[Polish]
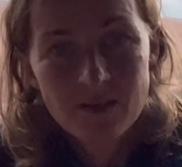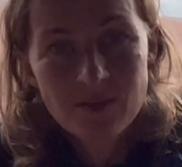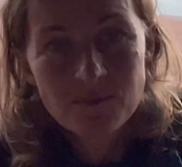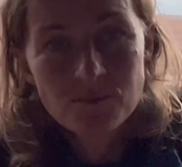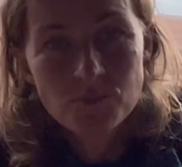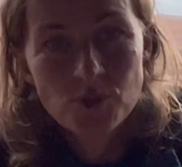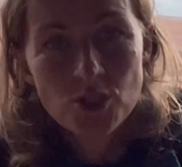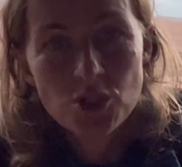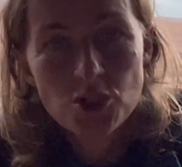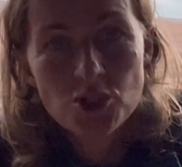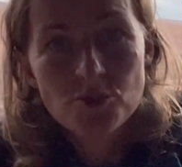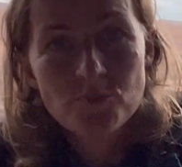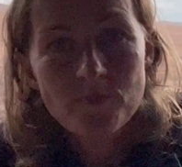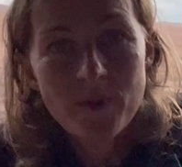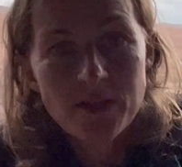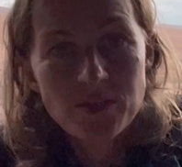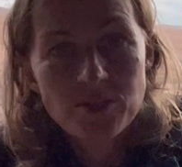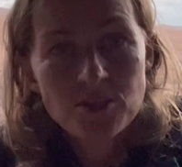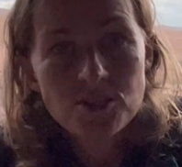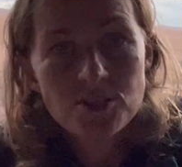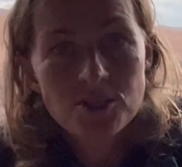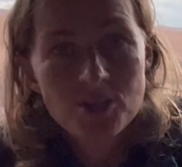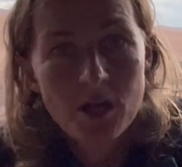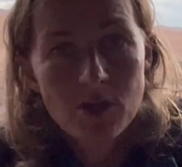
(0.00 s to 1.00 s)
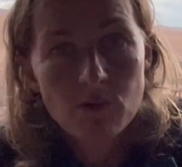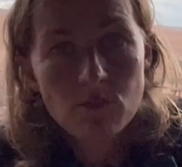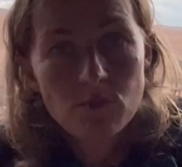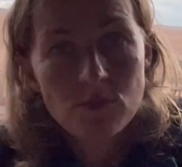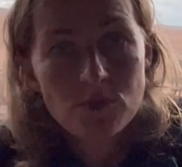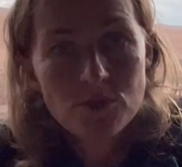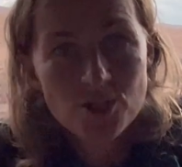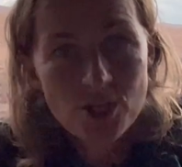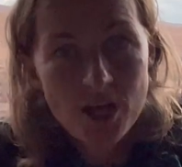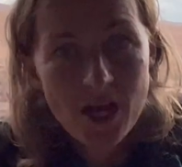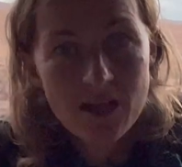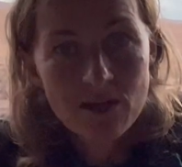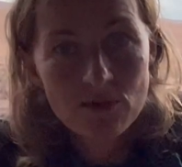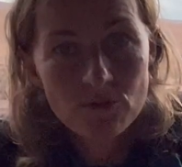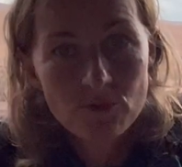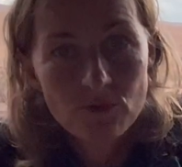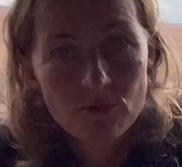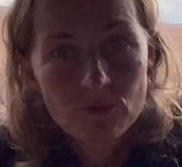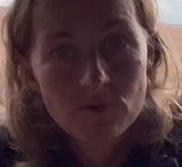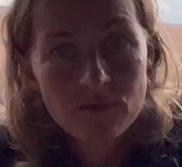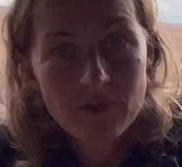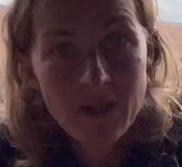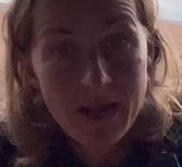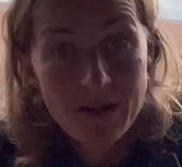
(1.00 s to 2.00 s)
Przecież będzie siał ziarno
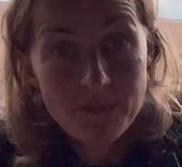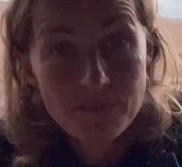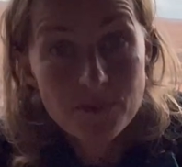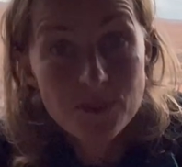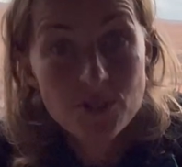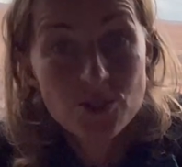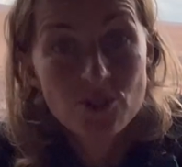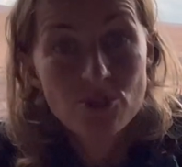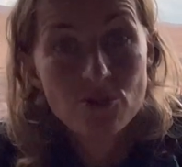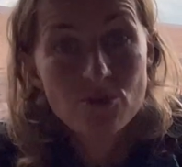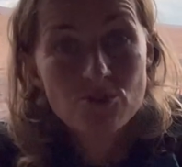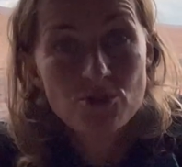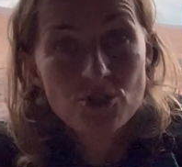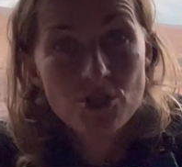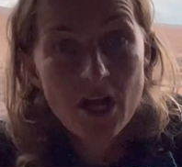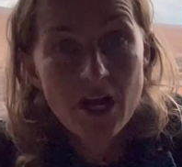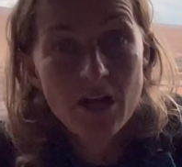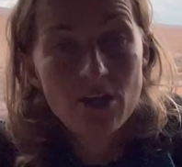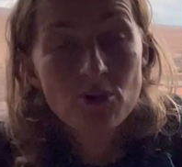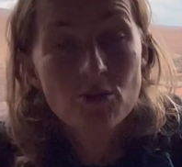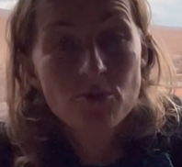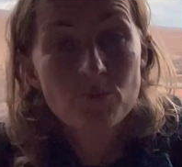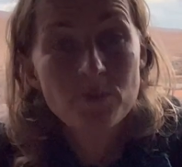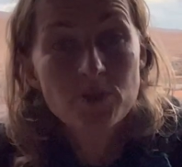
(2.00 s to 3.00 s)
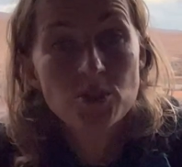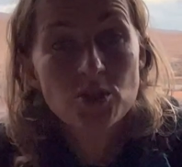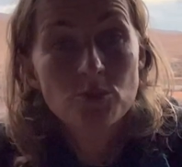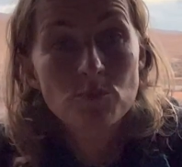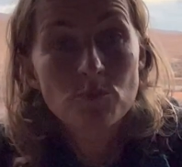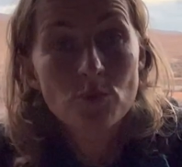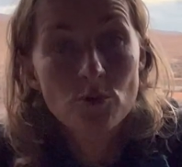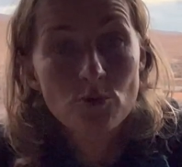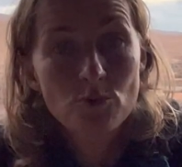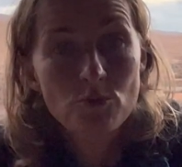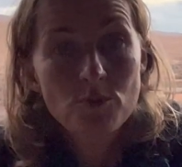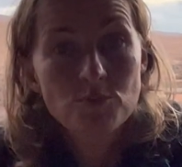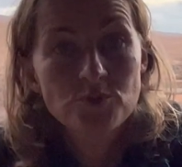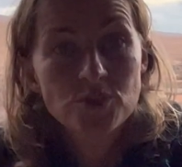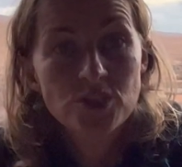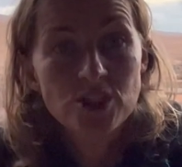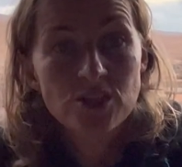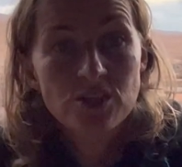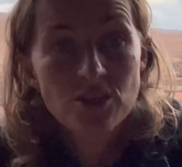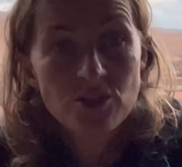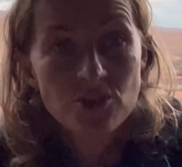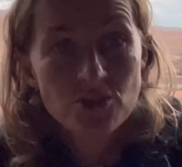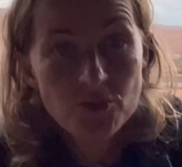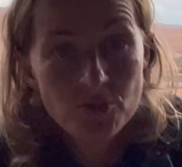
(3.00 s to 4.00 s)
tam, gdzie to ziarno będzie mogło
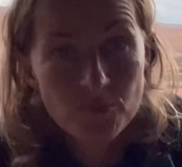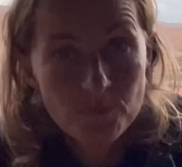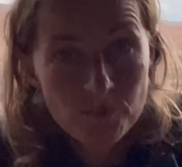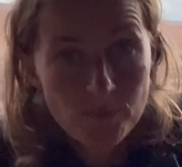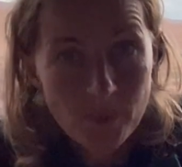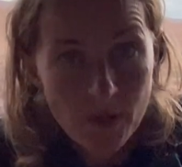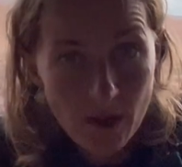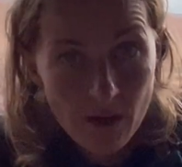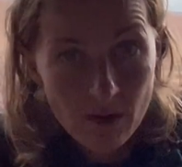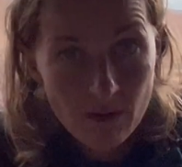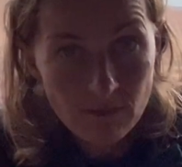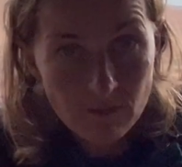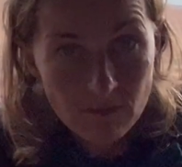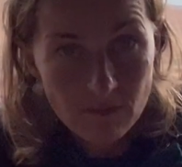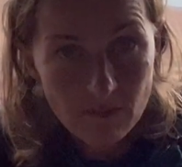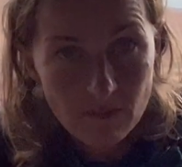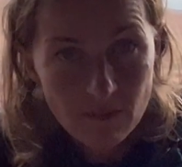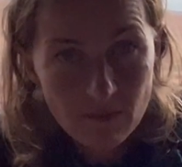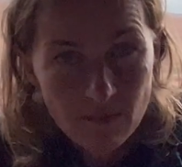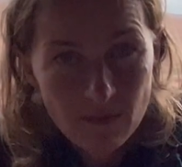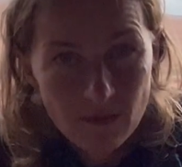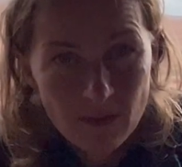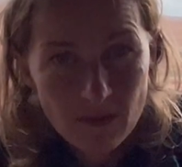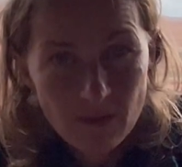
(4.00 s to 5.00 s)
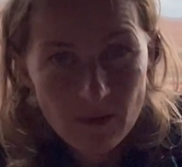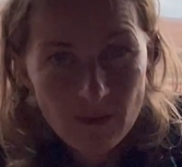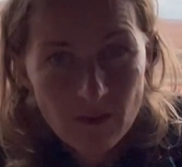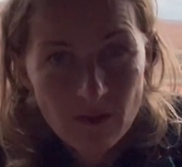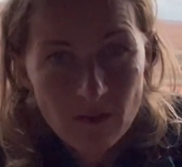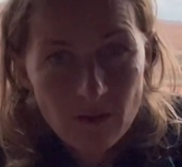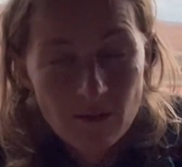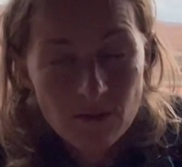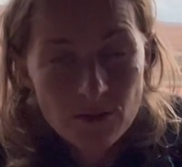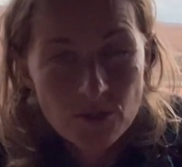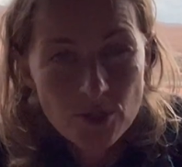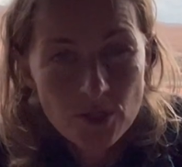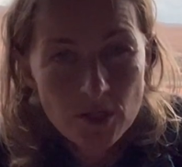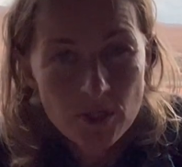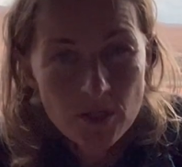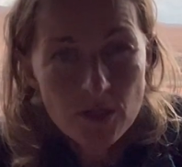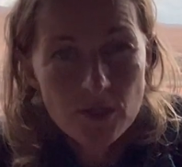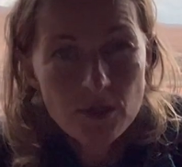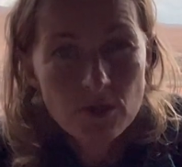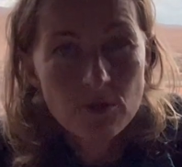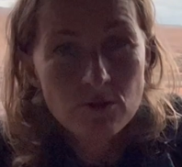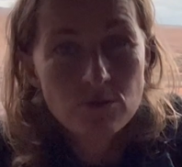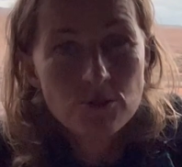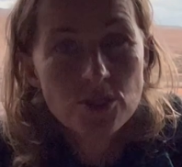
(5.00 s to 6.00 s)
przynieść plon,
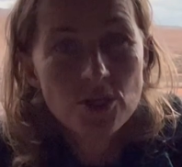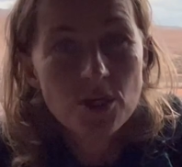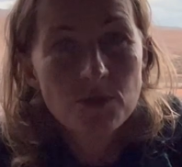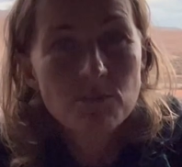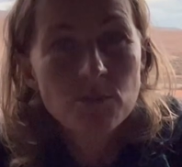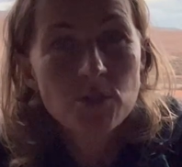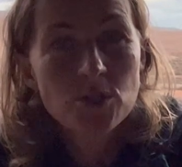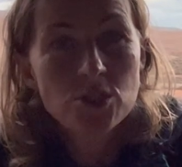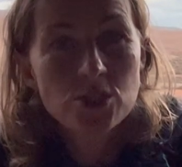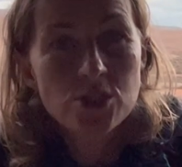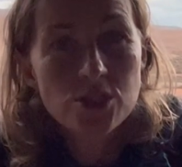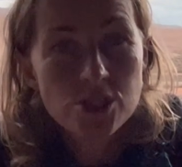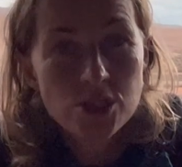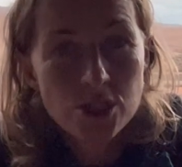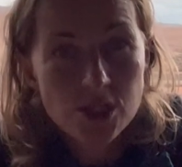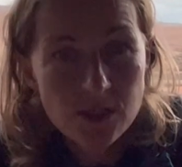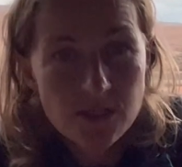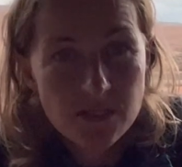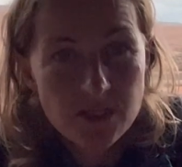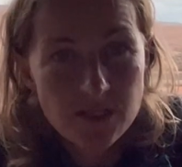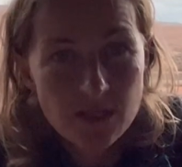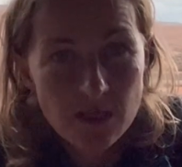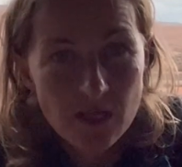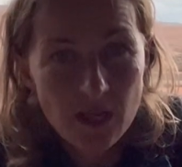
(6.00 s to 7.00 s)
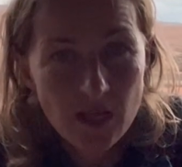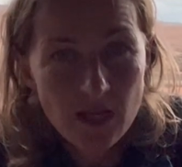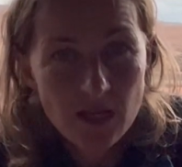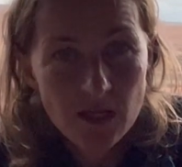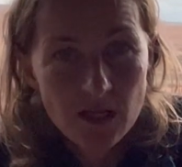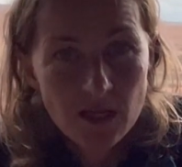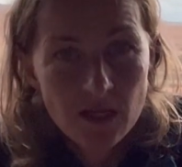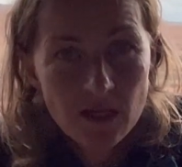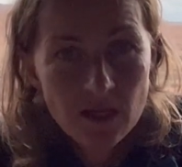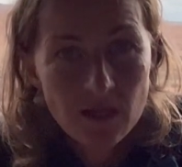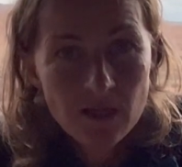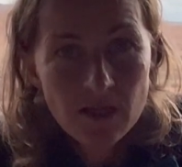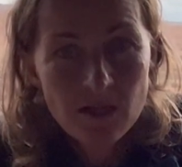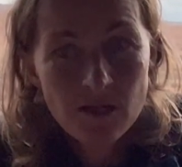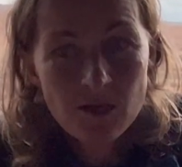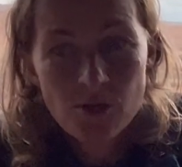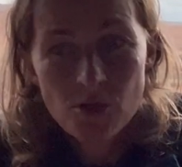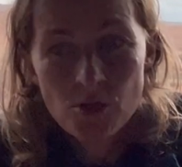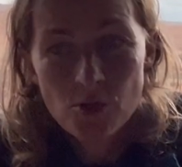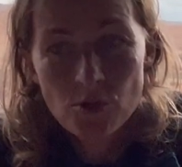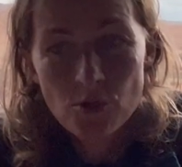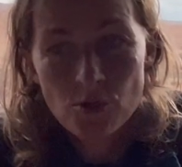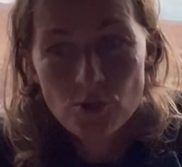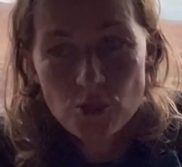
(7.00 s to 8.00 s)
czyli do ziemi żyznej,
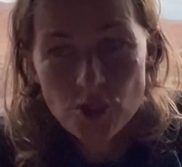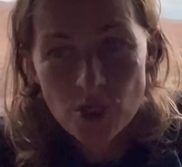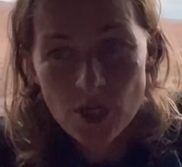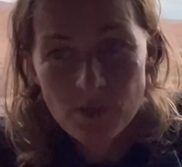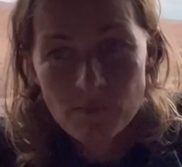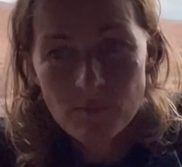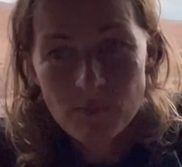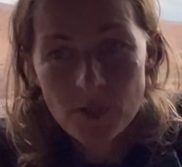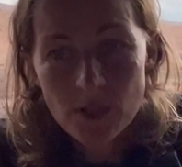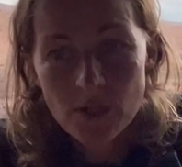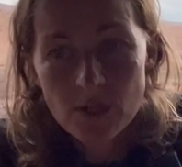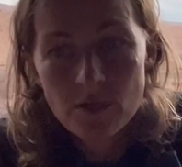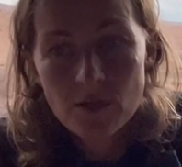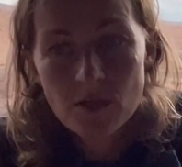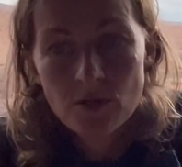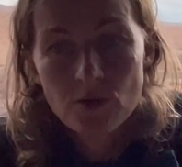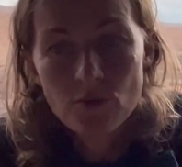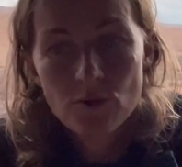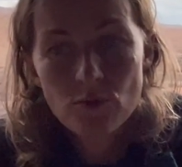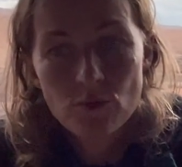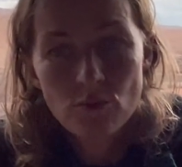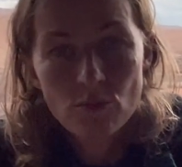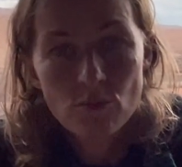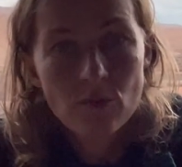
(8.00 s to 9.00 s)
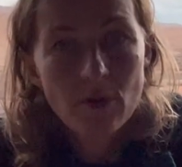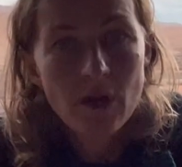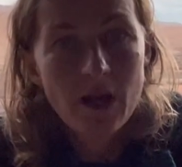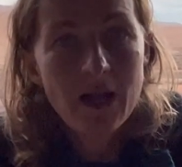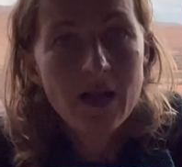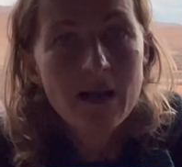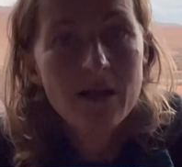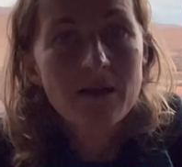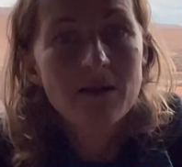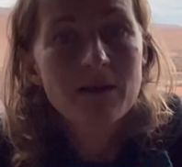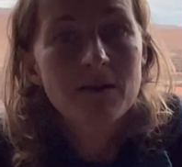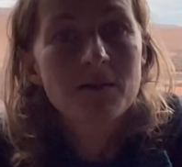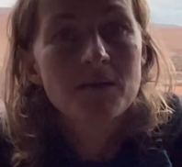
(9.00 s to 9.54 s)
do ziemi, która